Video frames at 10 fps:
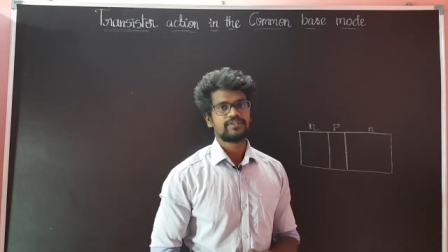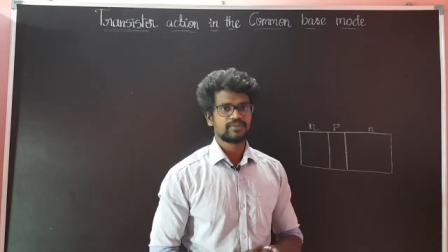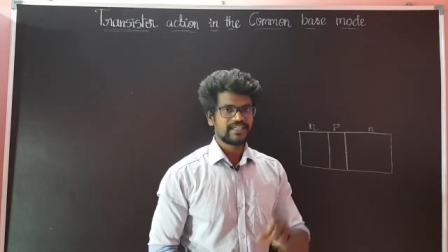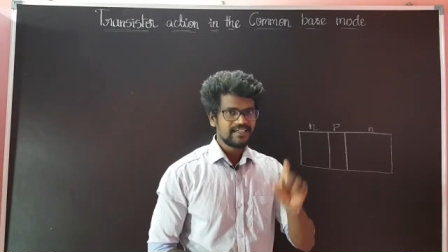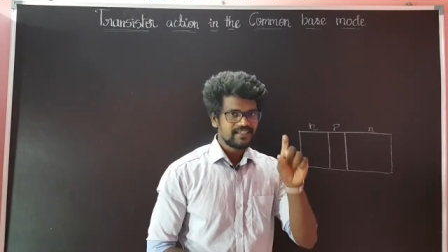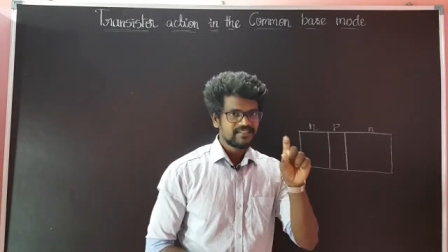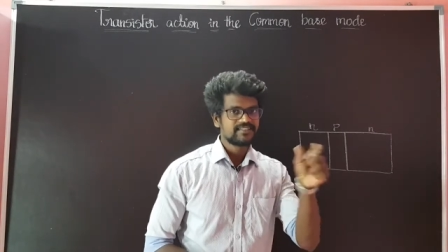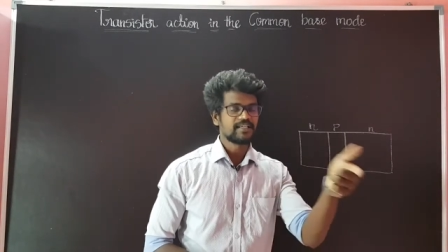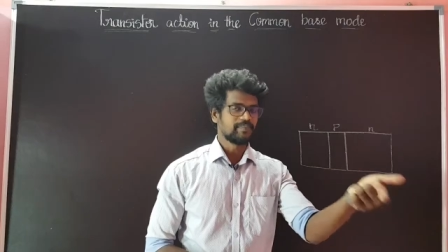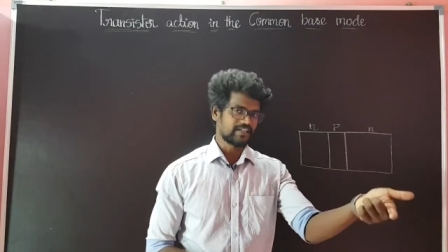டு த
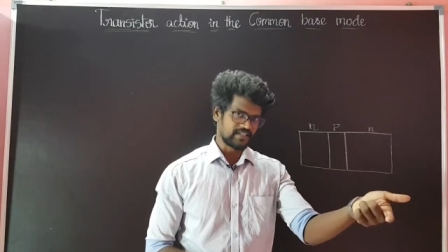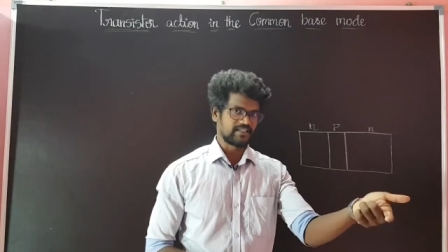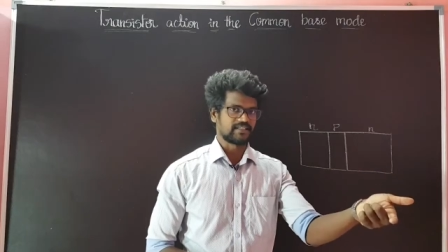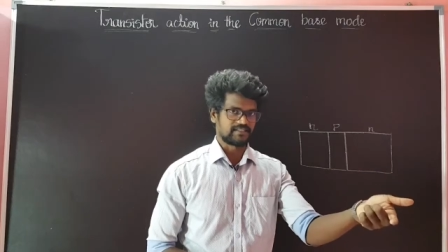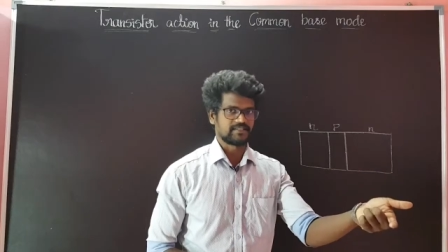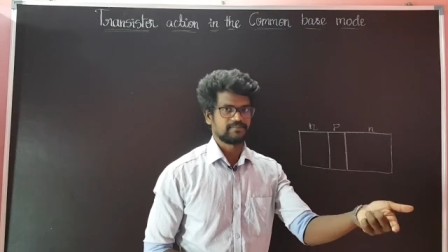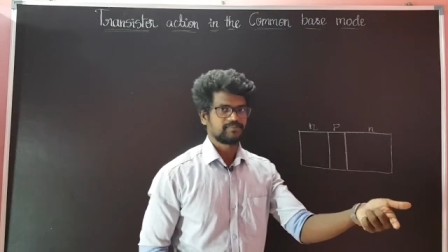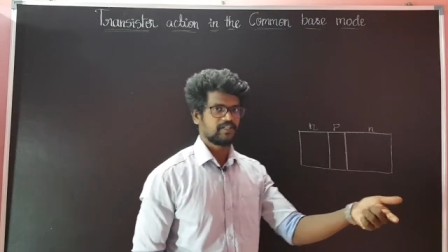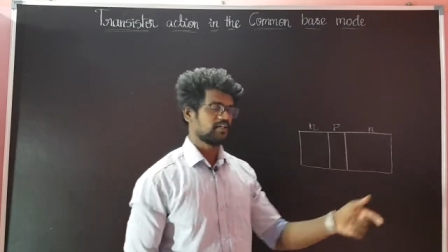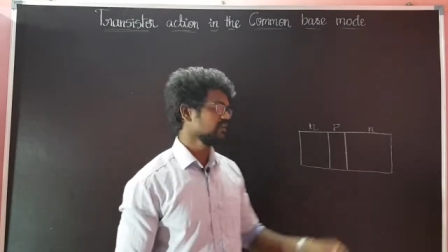செமிகண்டக்டர்
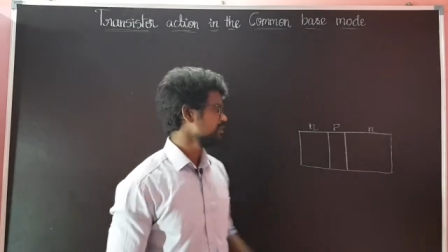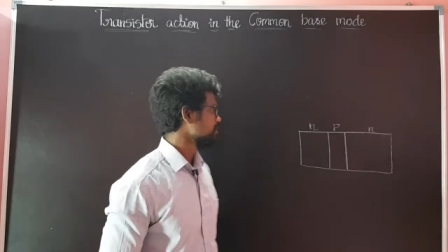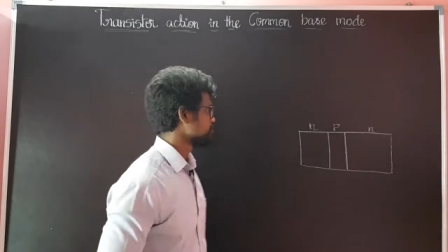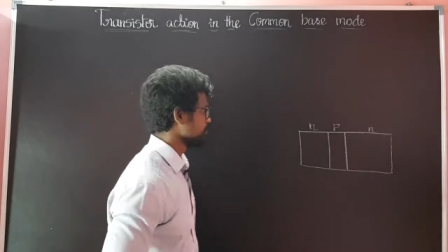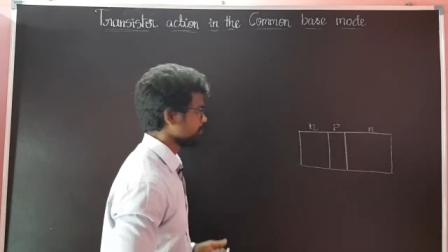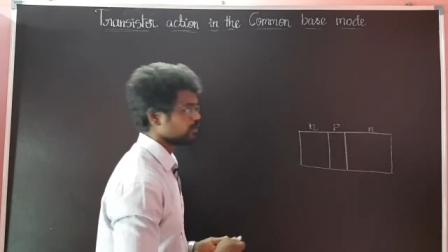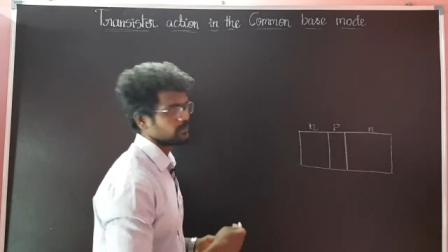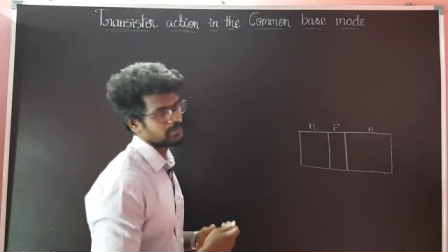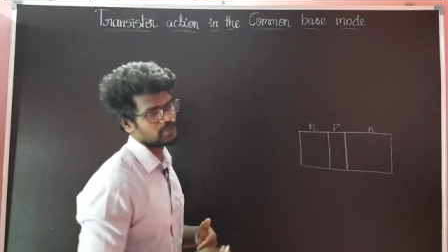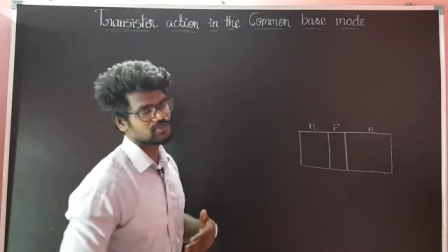இல்லையா ஸோ ஒரு
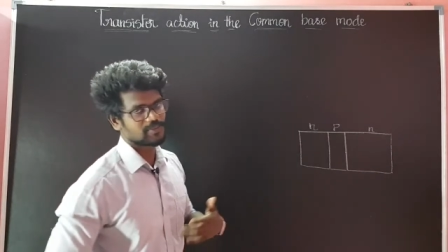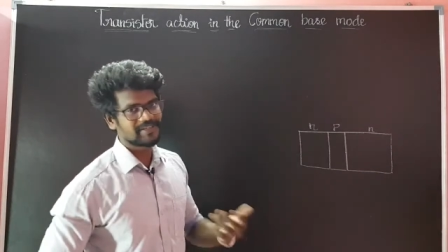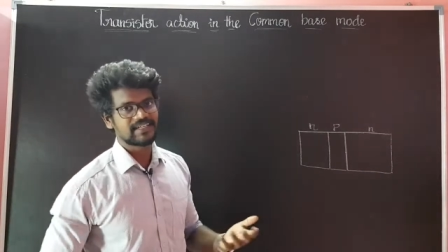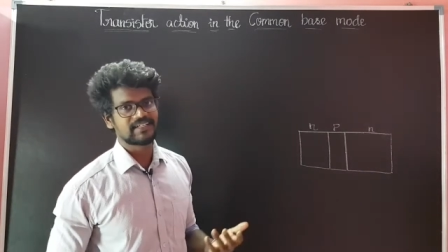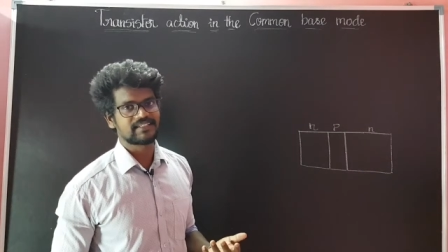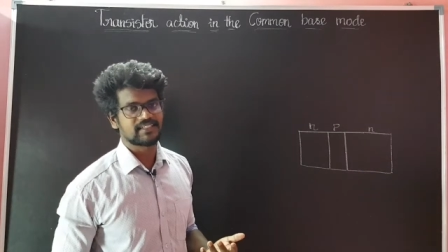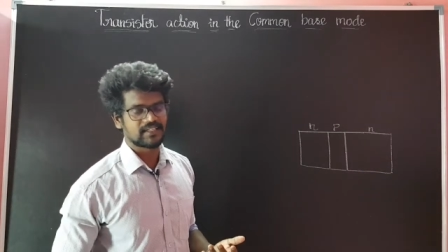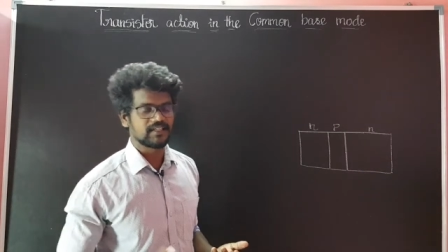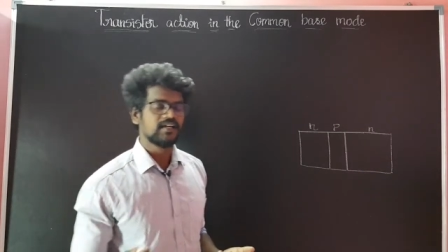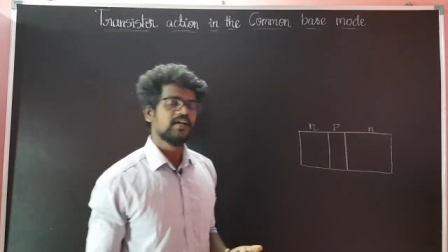பியூர்
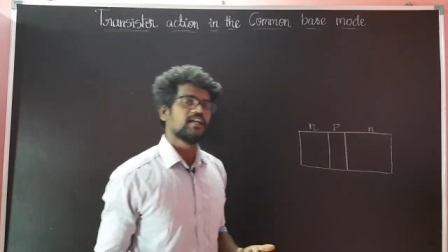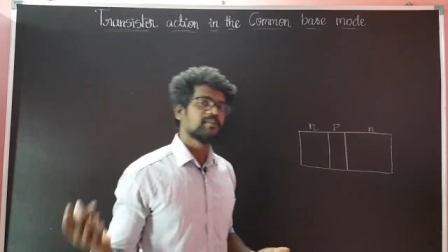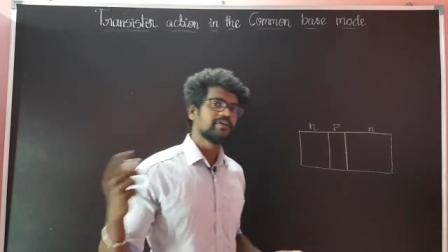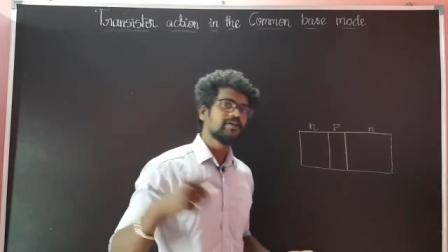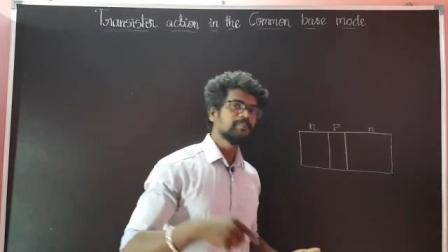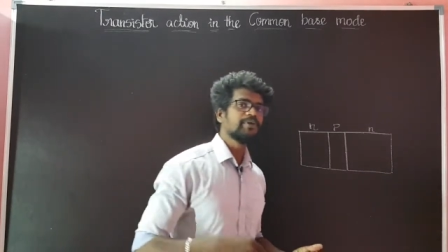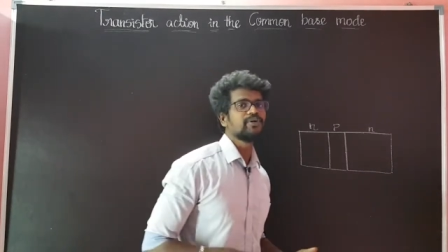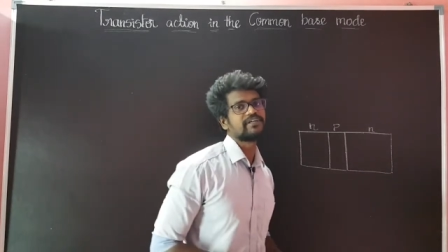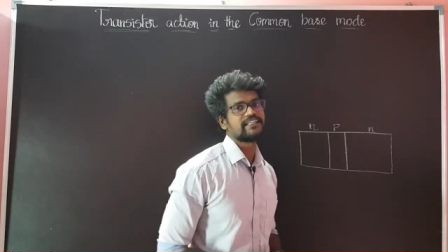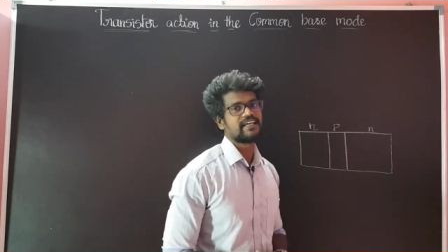செமிகண்டக்டரில் நம்ம
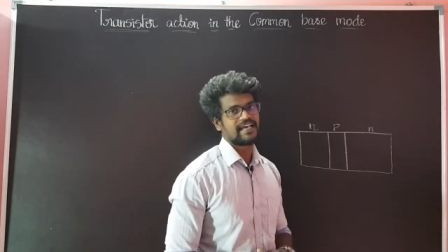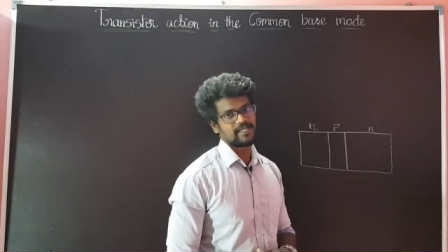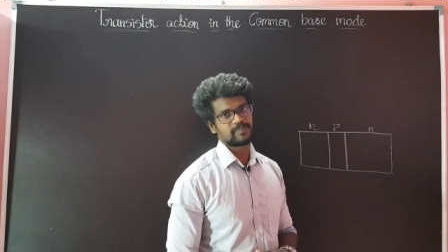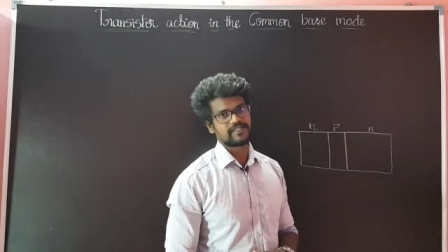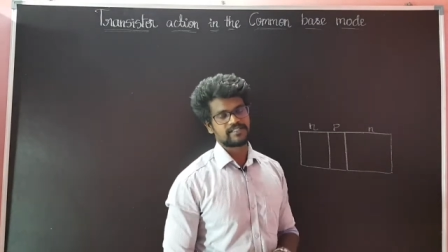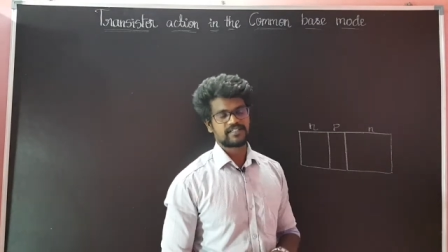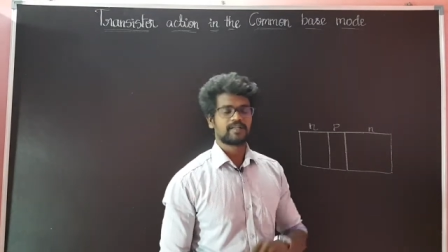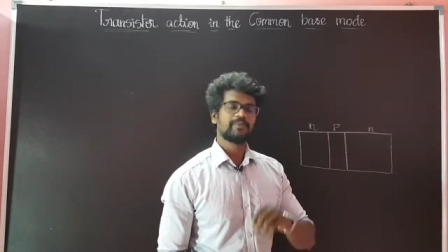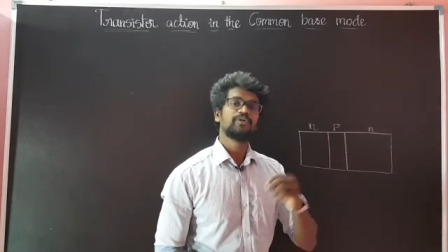இம்பியூரிட்டியை ஆட் பண்ணுறதா நம்ம